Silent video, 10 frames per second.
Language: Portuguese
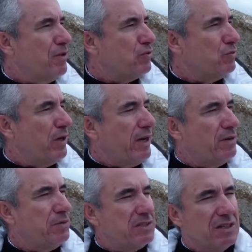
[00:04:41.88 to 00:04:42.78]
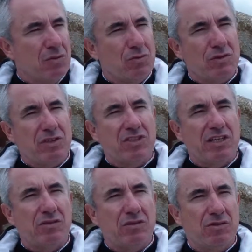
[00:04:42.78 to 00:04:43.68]
mesmo a animação que
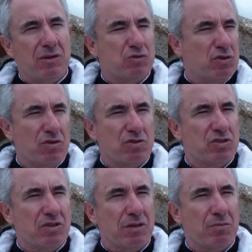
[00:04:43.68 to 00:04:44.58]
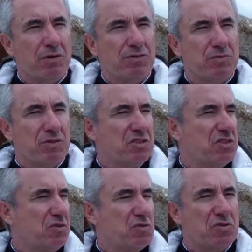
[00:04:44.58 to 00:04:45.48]
este ano tivemos, só com gente da Pova do
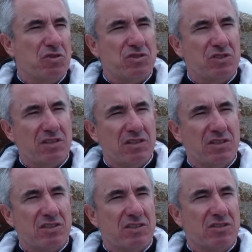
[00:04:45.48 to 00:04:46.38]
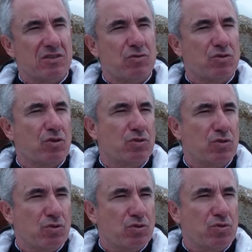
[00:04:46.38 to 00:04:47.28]
Arzim, com os nossos artistas, com os
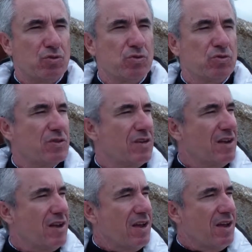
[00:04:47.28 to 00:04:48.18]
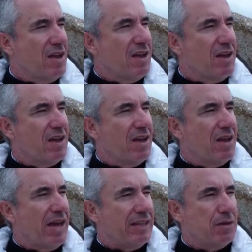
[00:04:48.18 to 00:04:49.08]
nossos conjuntos,
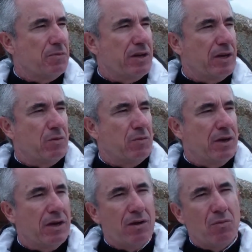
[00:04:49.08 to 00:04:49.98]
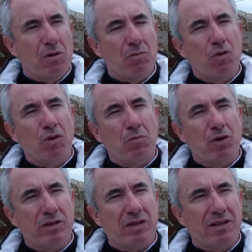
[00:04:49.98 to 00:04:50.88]
é, é também uma, uma boa
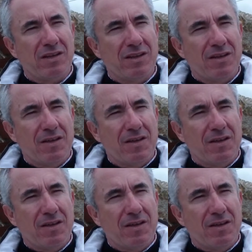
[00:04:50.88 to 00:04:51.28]
montra